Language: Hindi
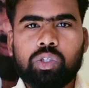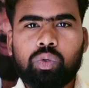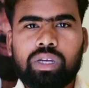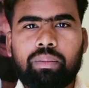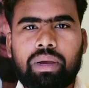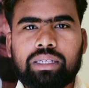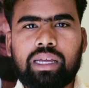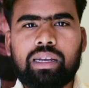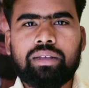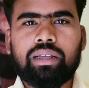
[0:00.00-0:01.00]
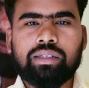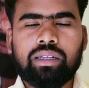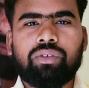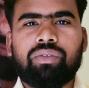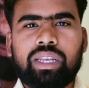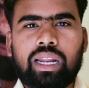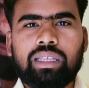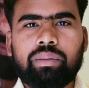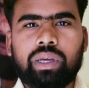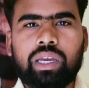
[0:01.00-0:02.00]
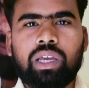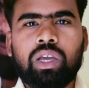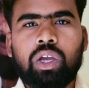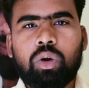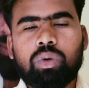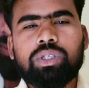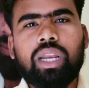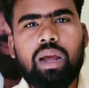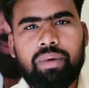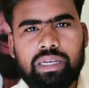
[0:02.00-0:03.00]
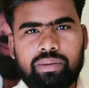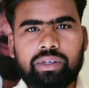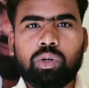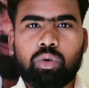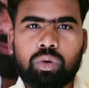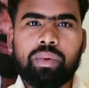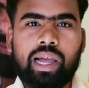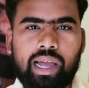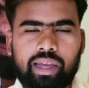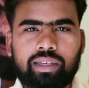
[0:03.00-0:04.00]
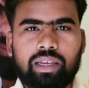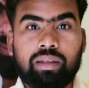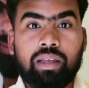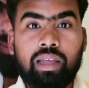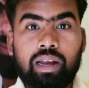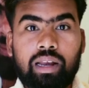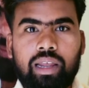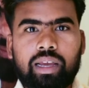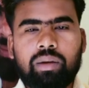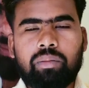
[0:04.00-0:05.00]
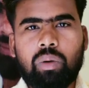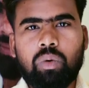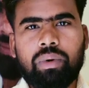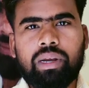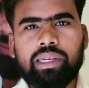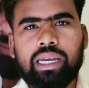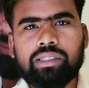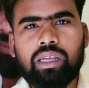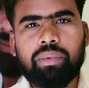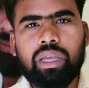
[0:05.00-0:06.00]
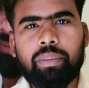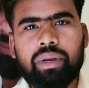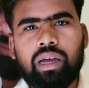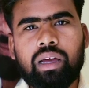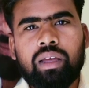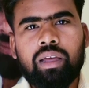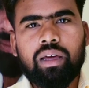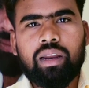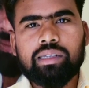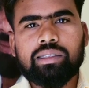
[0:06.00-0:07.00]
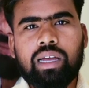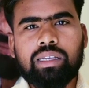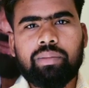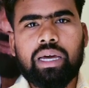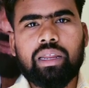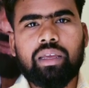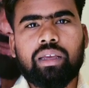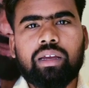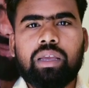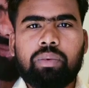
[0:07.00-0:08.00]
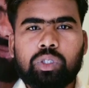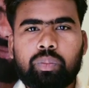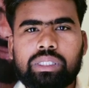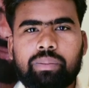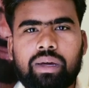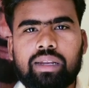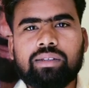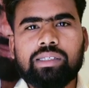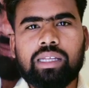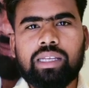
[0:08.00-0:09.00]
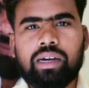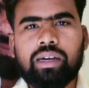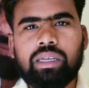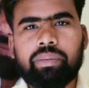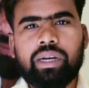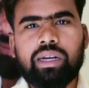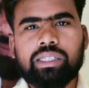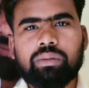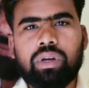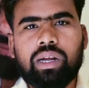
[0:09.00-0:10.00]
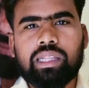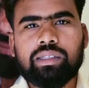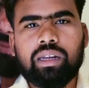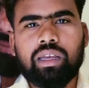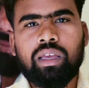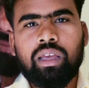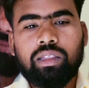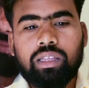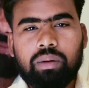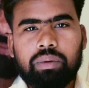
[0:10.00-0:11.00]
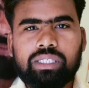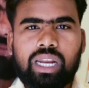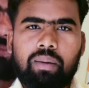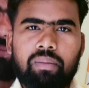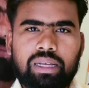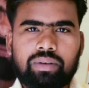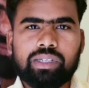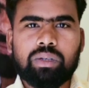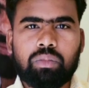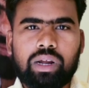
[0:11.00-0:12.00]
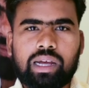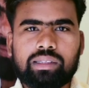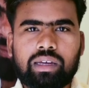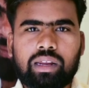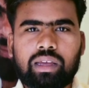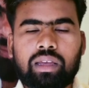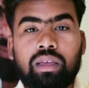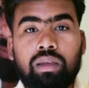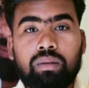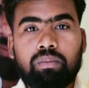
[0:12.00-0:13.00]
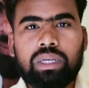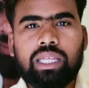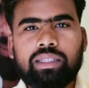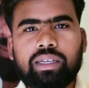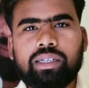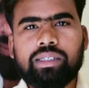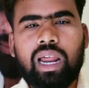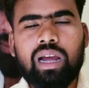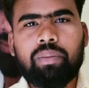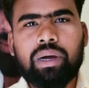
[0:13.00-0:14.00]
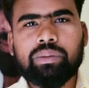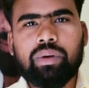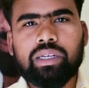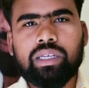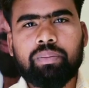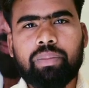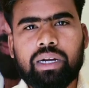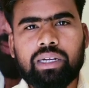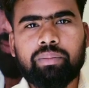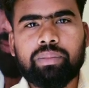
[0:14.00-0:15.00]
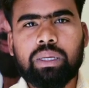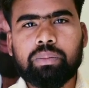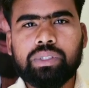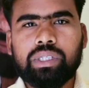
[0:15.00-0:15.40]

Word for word: जो कि वैशाली की सांसद वीना देवी हैं वो चिराग पासवान के गुट में आ गई हैं लेकिन महबूब अली कैसर भी अपना रास्ता आजमा रहे हैं कई पशुपति भारत के साथ जाकर जेपी नड्डा से मुलाकात करें तो कभी चिराग पासवान से मुलाकात करें बता दें कि चिराग पासवान की पार्टी जब